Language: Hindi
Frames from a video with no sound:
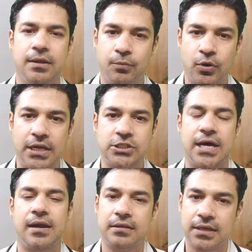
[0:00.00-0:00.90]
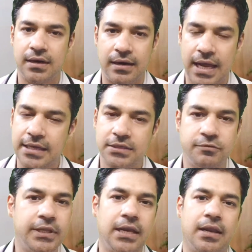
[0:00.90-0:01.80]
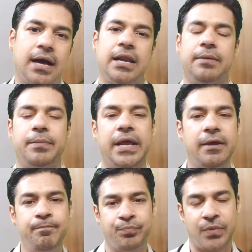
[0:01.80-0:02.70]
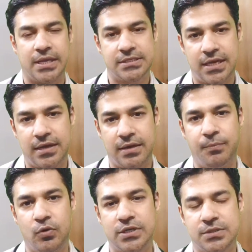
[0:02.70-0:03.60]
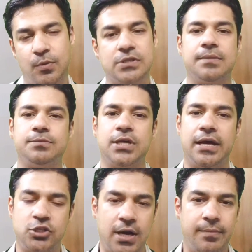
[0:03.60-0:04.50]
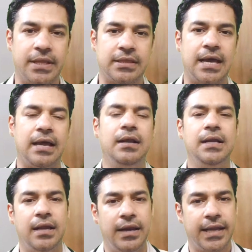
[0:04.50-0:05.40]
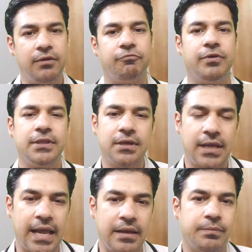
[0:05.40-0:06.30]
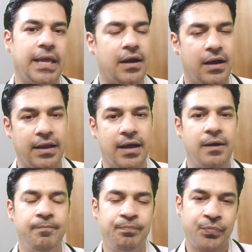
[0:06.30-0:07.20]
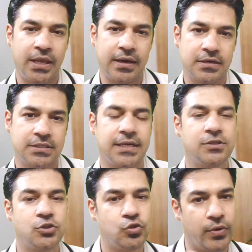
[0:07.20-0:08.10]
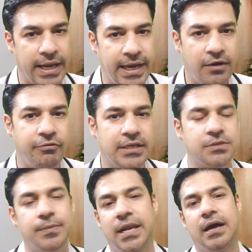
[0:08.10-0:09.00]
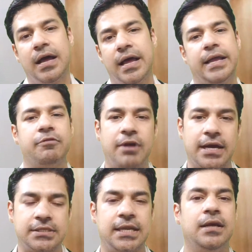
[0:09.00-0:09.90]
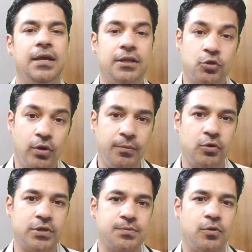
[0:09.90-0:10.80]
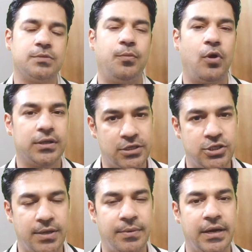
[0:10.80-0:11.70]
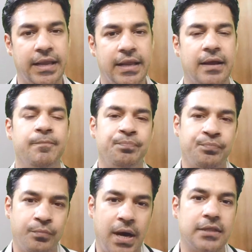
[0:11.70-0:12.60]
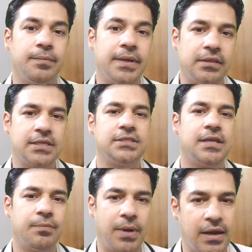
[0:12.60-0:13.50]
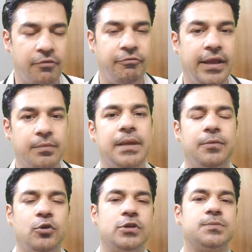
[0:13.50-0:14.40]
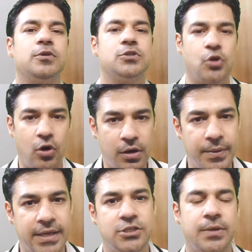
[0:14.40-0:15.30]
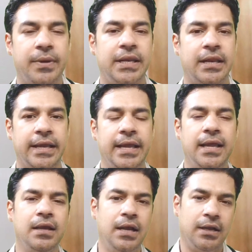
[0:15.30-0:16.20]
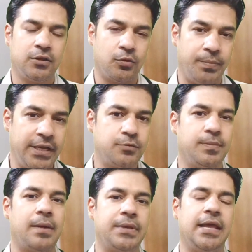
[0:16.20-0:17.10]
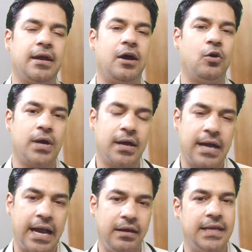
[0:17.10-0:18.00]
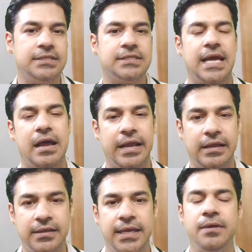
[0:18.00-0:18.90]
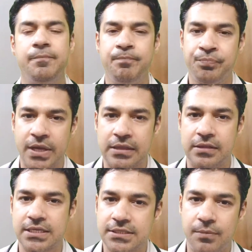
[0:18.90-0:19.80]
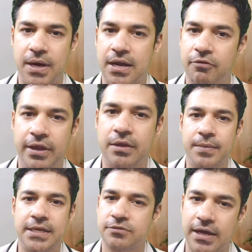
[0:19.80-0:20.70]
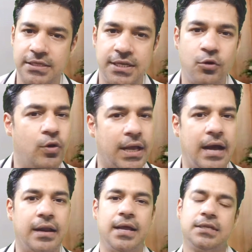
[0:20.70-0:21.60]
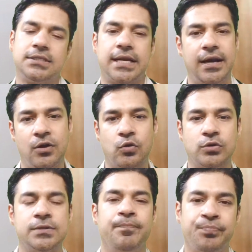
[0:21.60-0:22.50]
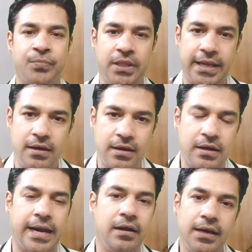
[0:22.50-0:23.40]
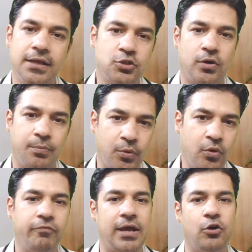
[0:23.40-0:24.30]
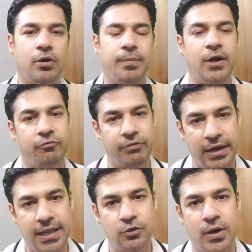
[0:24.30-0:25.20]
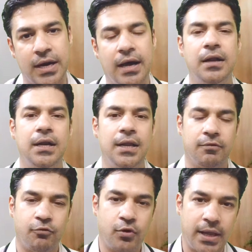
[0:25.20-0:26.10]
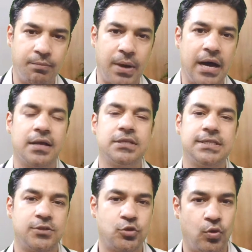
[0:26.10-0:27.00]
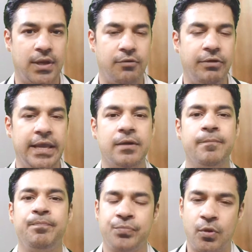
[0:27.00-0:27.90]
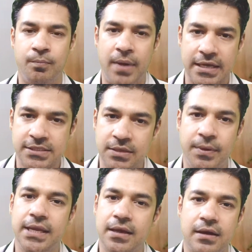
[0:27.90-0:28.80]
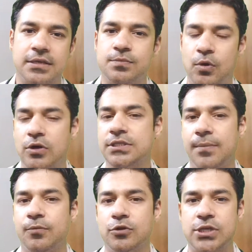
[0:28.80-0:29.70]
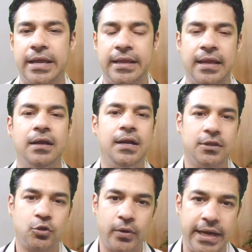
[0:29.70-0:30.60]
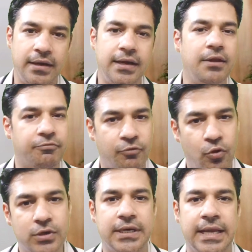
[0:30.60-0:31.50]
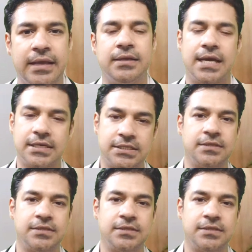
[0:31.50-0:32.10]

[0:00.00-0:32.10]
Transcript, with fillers: बोला जा रहा था अट्ठाईसवें दिन लगाने पे इसका इम्यून रिस्पॉन्स सबसे अच्छा मिलता है लेकिन विथ टाइम देखा गया कि अगर सिक्स टू एट वीक्स में लगा है ये वैक्सीन तो इम्यून रिस्पॉन्स बहुत अच्छी मिल रही है बाद में दस से बारह वीक में इम्यून रिस्पॉन्स और भी अच्छी मिलने लगी तो बीच में आपने देखा होगा गाइडलाइंस कह रही थी कि दस से बारह वीक इस वैक्सीन को लगाना है सेकेंड डोज़ लेकिन करेंटली जो अप्रूव्ड है गवर्नमेंट ऑफ इंडिया द्वारा वो है 12 से 16 वीक तो मैक्सिमली अगर रिस्पॉन्स आपको चाहिए तो एट्टी फोर्थ डे यस